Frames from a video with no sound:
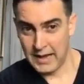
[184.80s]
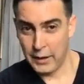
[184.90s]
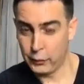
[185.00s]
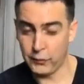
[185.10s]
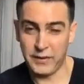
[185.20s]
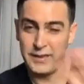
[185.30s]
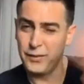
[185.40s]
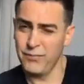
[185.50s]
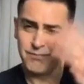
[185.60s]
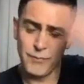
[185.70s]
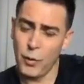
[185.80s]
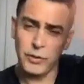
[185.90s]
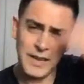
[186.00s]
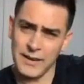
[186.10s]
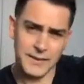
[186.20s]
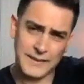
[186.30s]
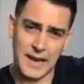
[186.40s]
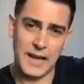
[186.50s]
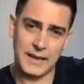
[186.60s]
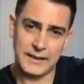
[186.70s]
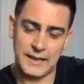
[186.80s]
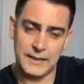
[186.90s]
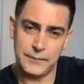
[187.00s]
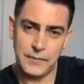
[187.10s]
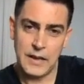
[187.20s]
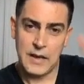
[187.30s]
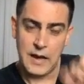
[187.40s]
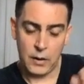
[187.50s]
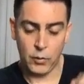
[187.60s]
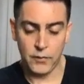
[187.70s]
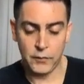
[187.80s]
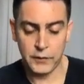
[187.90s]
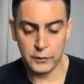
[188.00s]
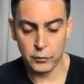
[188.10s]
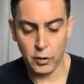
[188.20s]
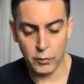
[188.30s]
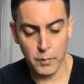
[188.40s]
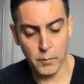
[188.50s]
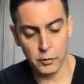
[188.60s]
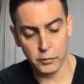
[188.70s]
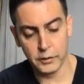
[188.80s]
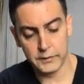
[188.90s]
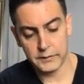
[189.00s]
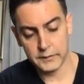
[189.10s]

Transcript: Eu estou fazendo uma outra escala, tá? Agora eu vou fazer o dórico bemol 2.